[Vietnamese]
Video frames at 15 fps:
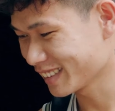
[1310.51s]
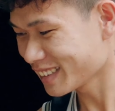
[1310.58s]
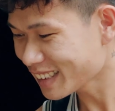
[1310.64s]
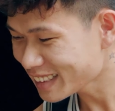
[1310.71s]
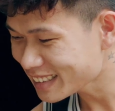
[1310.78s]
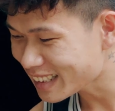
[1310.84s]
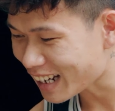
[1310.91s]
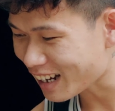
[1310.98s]

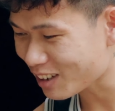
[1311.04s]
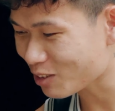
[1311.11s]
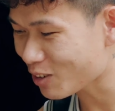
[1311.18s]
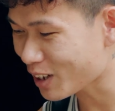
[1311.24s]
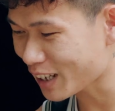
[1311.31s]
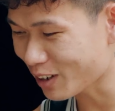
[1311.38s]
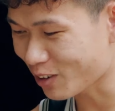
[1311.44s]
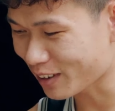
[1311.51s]
Chính ra
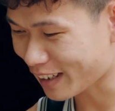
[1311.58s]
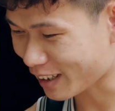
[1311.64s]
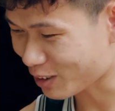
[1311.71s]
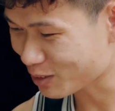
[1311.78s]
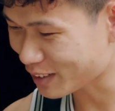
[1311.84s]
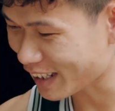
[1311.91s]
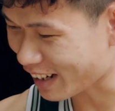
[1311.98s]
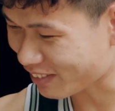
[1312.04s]
có cái nồi này
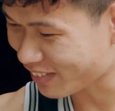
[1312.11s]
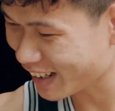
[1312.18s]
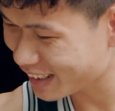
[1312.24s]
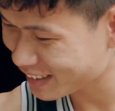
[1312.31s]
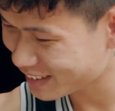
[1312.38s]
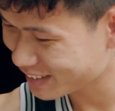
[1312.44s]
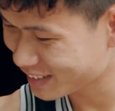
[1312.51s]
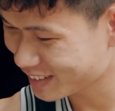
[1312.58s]
cũng tiện
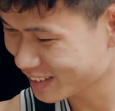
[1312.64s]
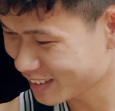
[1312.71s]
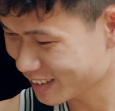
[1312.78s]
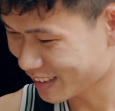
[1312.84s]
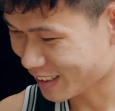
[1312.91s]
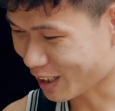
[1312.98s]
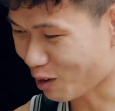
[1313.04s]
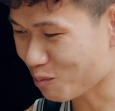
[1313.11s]
phết
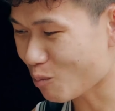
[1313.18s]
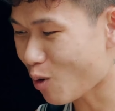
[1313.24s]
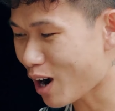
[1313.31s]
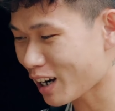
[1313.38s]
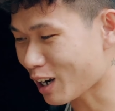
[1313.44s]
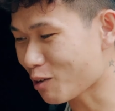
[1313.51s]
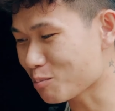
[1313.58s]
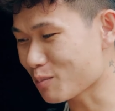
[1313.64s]
không
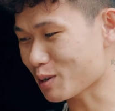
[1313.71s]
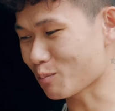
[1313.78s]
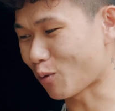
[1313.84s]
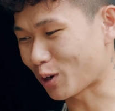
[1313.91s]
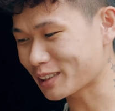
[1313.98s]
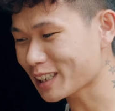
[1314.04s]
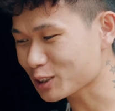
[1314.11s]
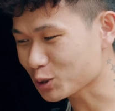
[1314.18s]
bỏ công mình
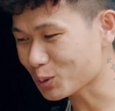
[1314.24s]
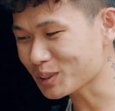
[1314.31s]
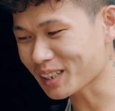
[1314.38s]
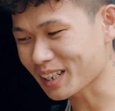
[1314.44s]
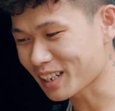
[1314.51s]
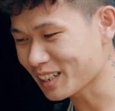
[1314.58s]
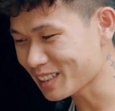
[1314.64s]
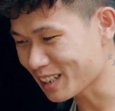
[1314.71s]
bỏ ra số
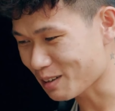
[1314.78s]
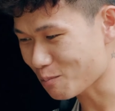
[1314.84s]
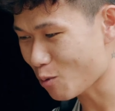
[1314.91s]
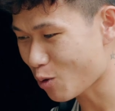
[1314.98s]
tiền lớn để